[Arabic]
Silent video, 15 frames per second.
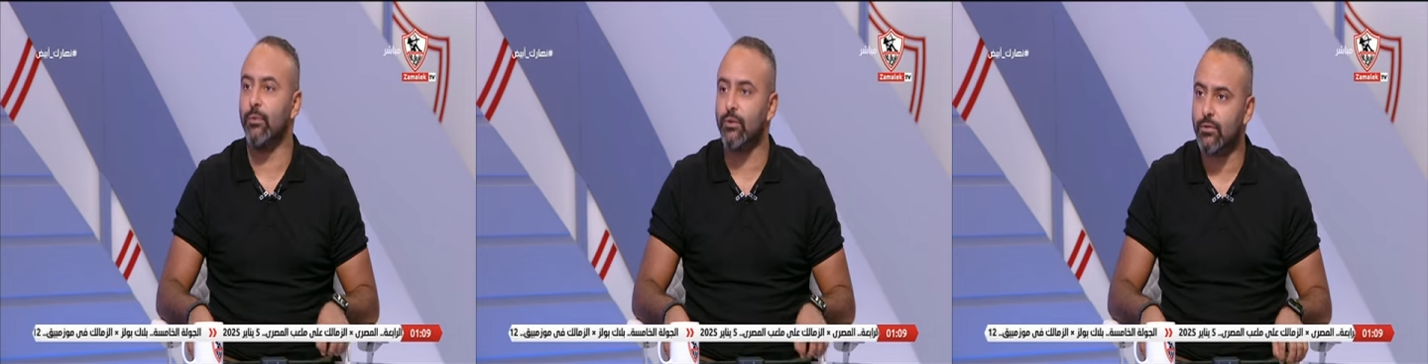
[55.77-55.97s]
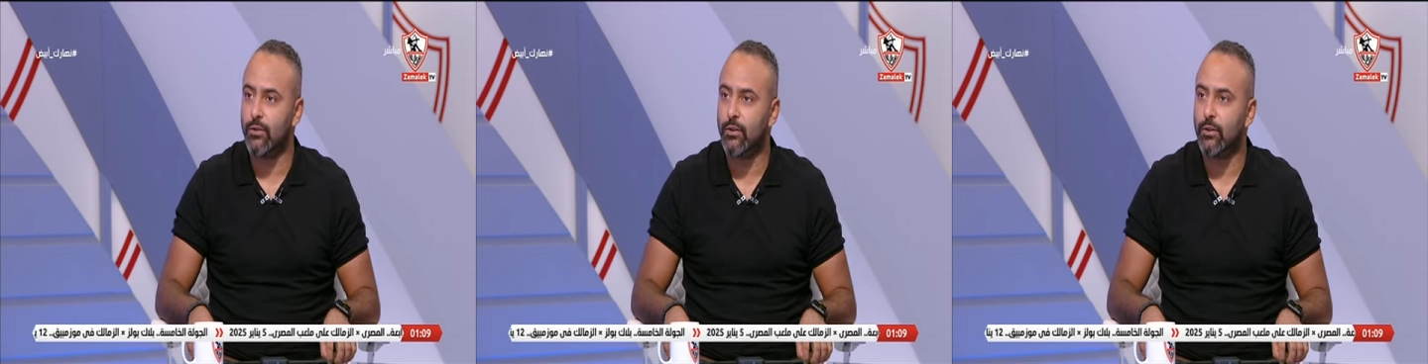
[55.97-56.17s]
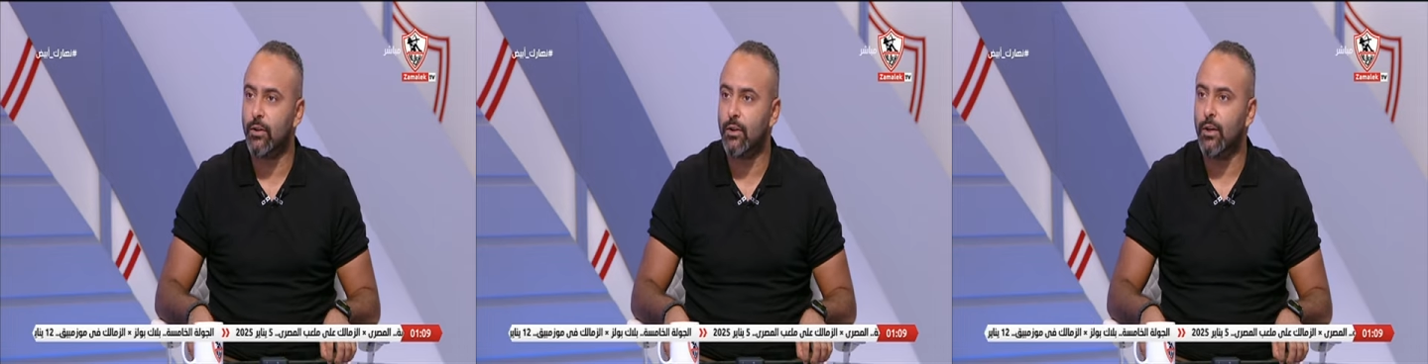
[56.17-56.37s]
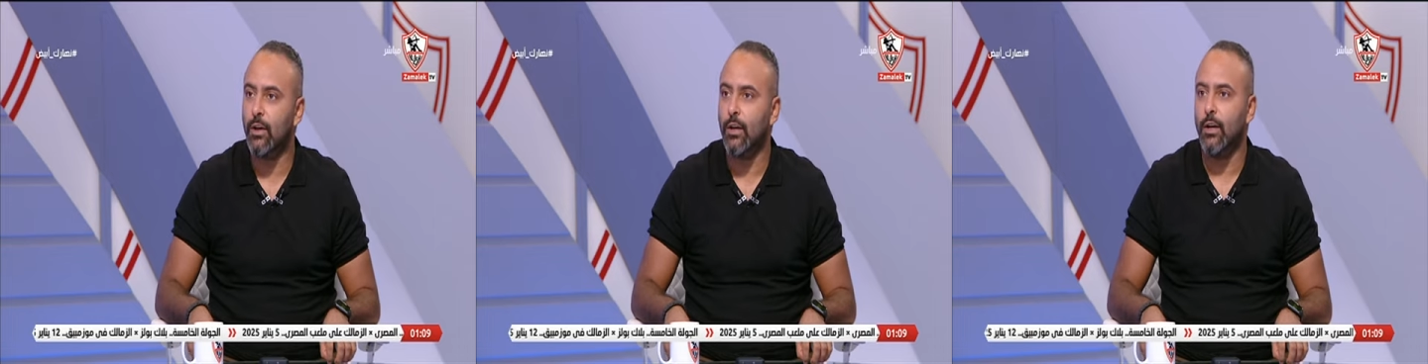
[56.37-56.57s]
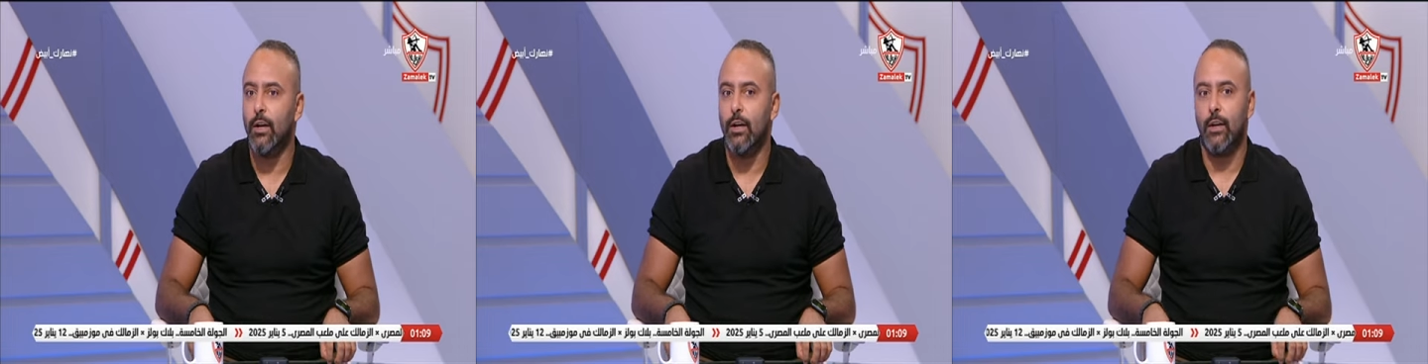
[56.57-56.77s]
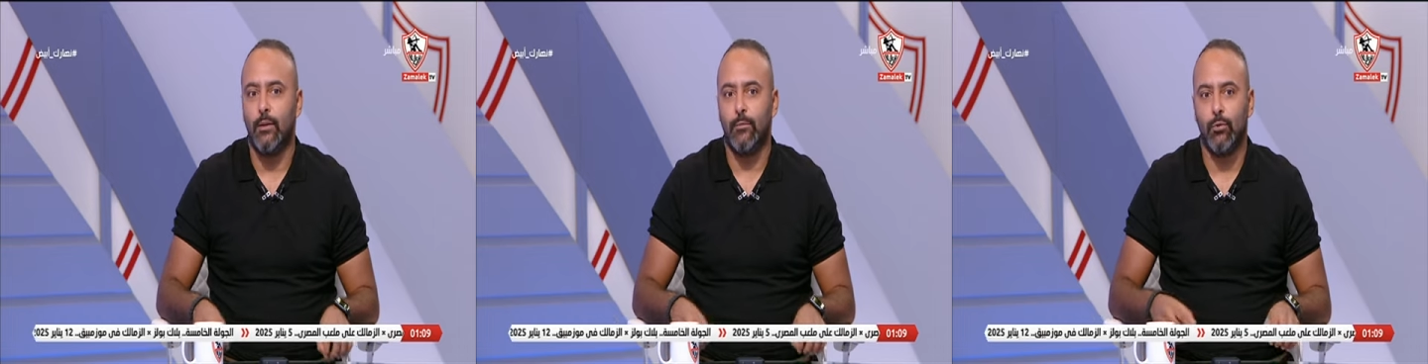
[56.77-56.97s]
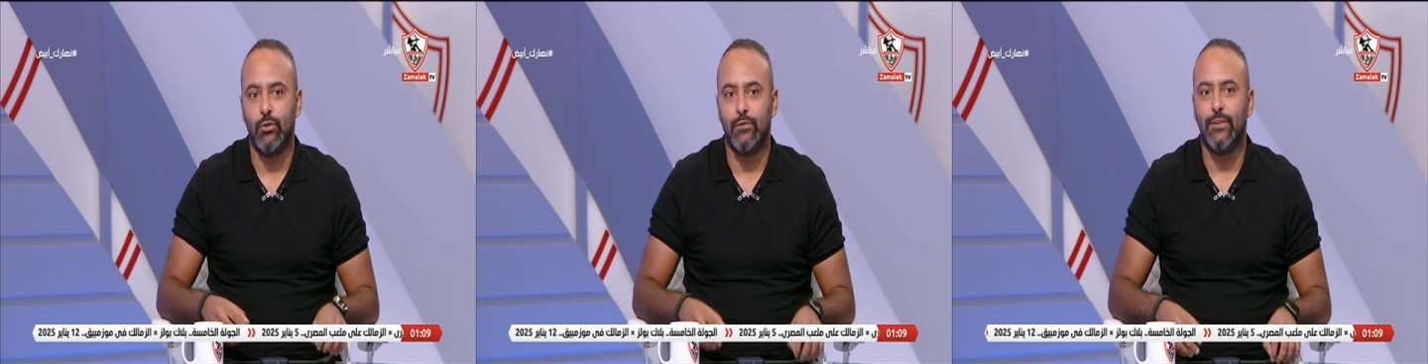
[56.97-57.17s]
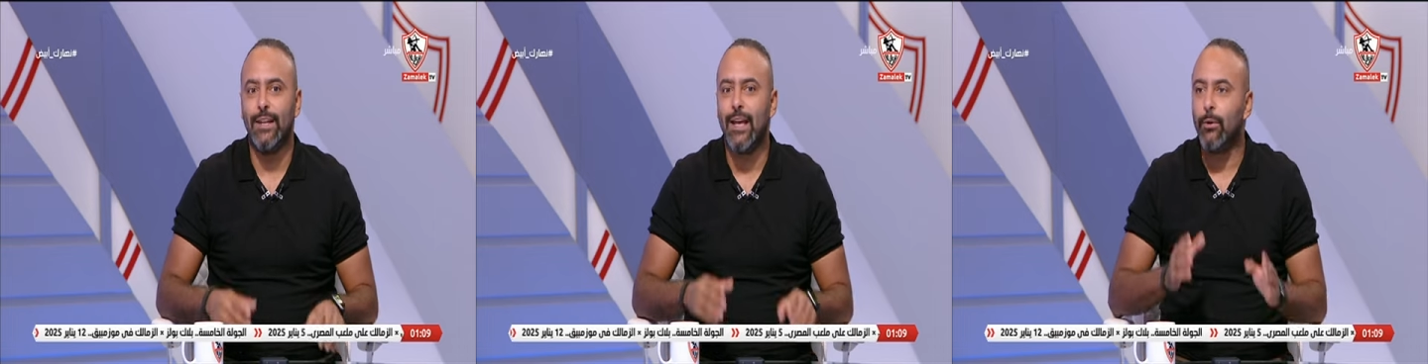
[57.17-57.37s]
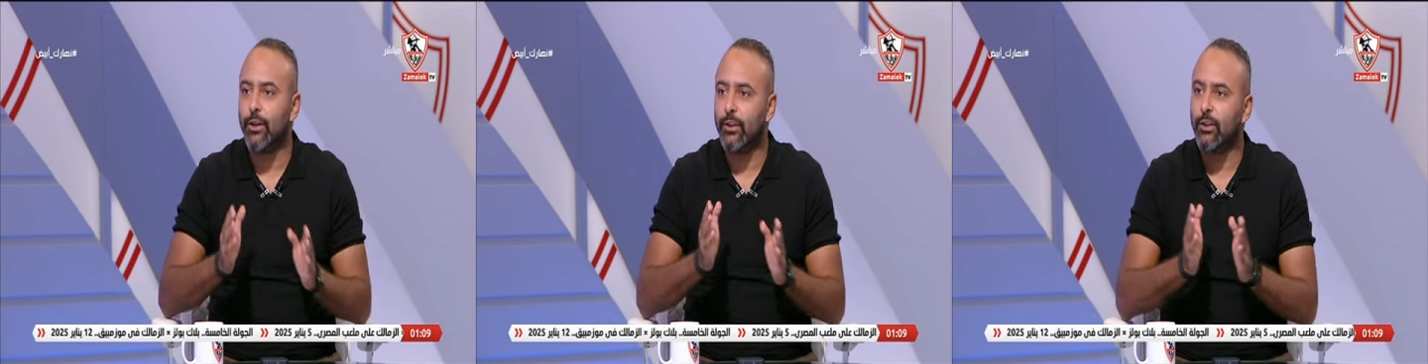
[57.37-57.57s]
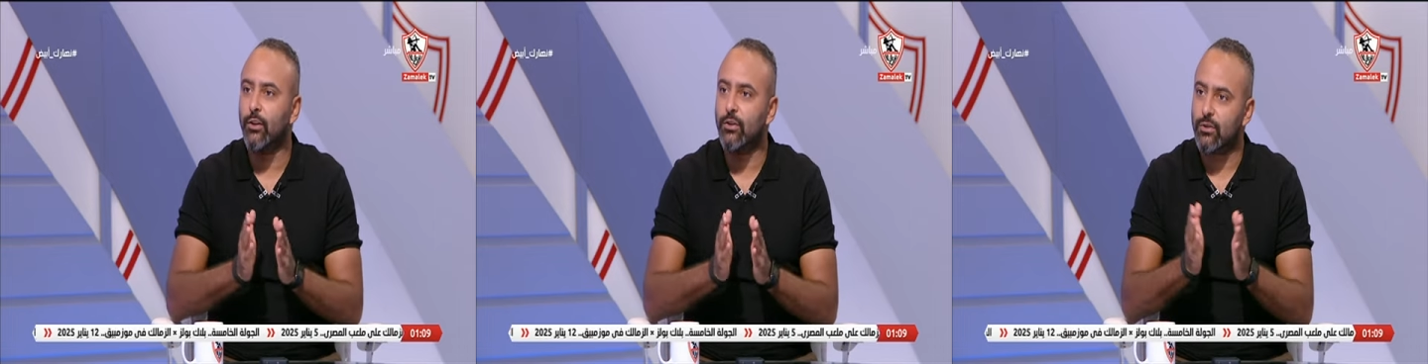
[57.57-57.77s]
مصري بص في ليها
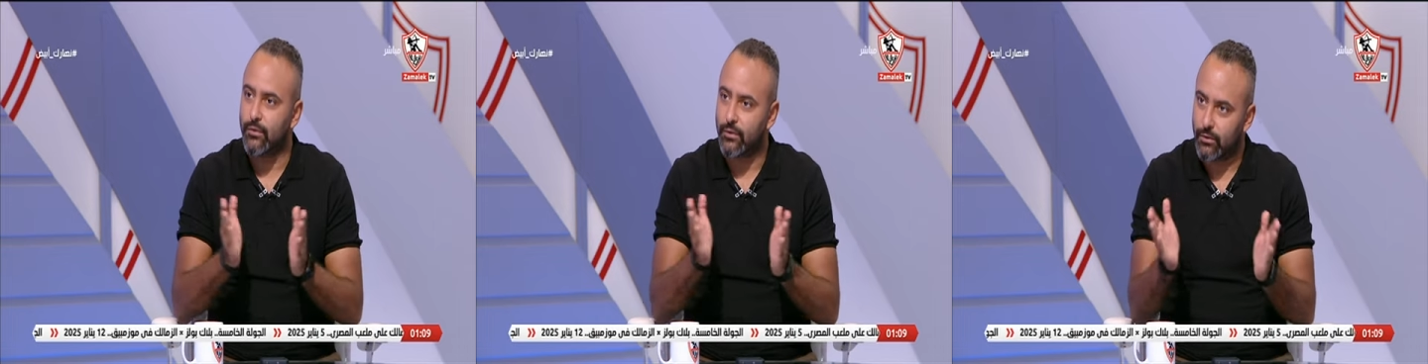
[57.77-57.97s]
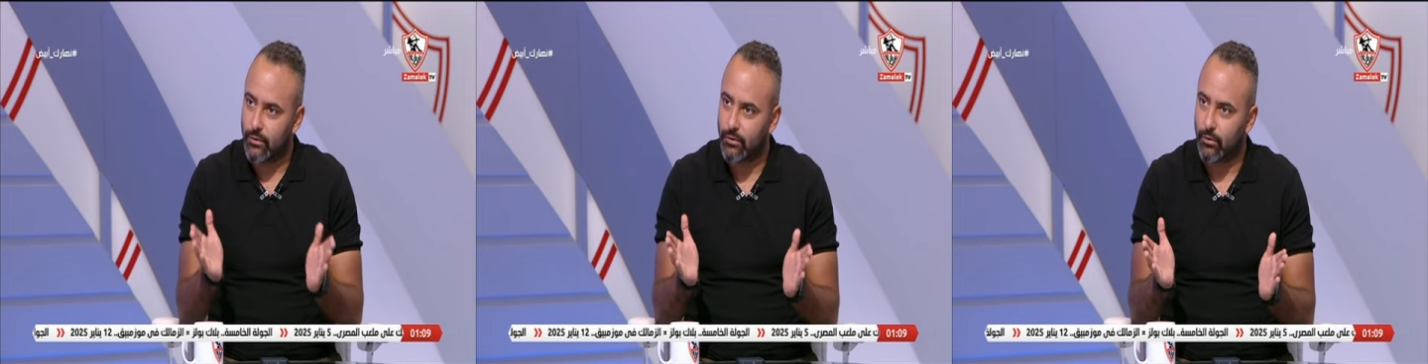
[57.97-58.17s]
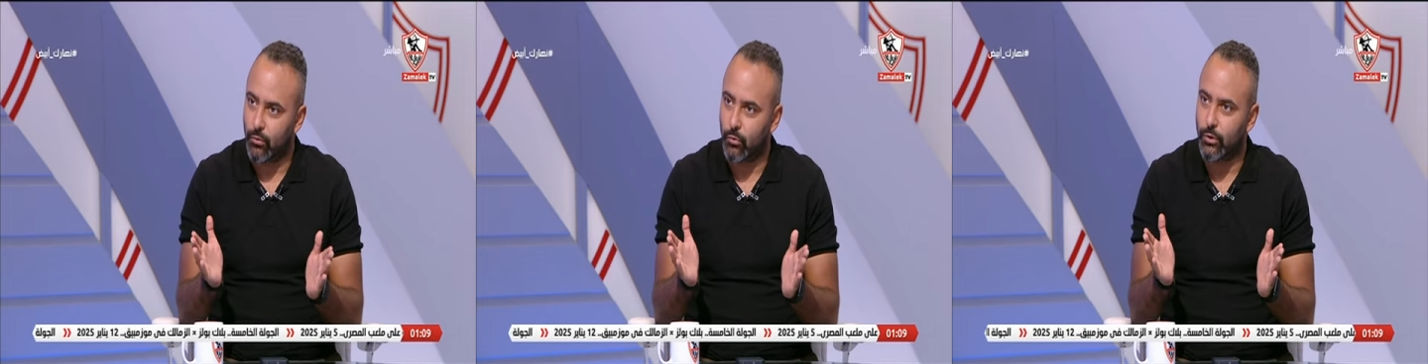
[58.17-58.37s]
وجهتين نظر مم.